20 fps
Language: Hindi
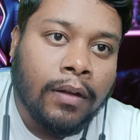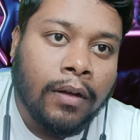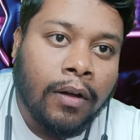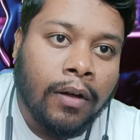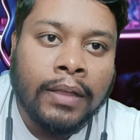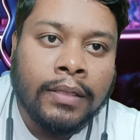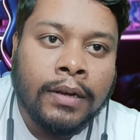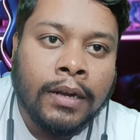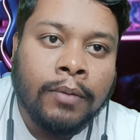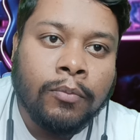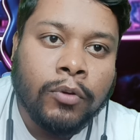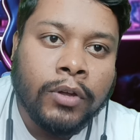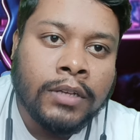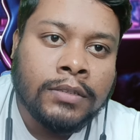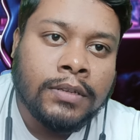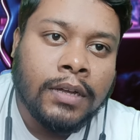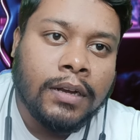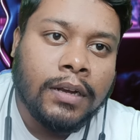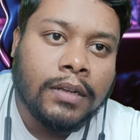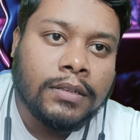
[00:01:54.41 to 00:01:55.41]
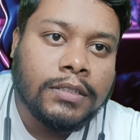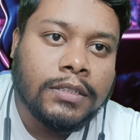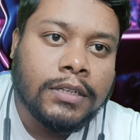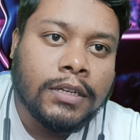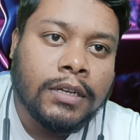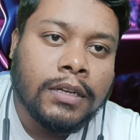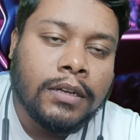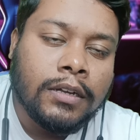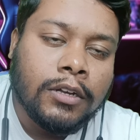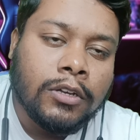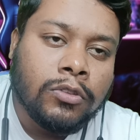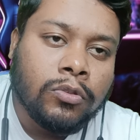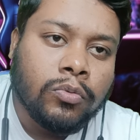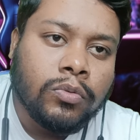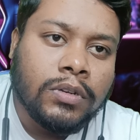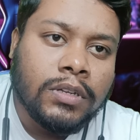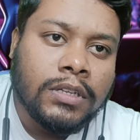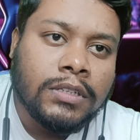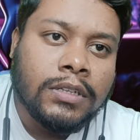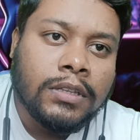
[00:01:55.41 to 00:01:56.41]
बात रही मुकेश खन्ना जी की तो
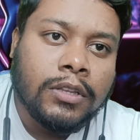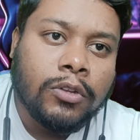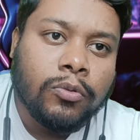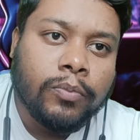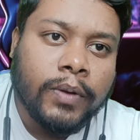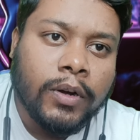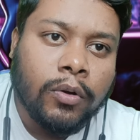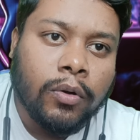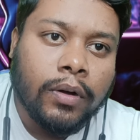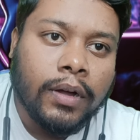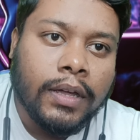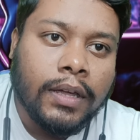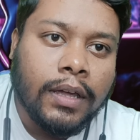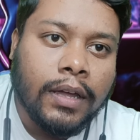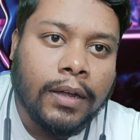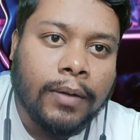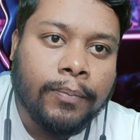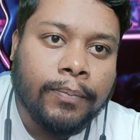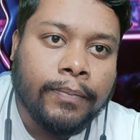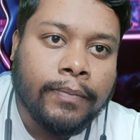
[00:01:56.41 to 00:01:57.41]
उनकी जितनी उम्र हो गई है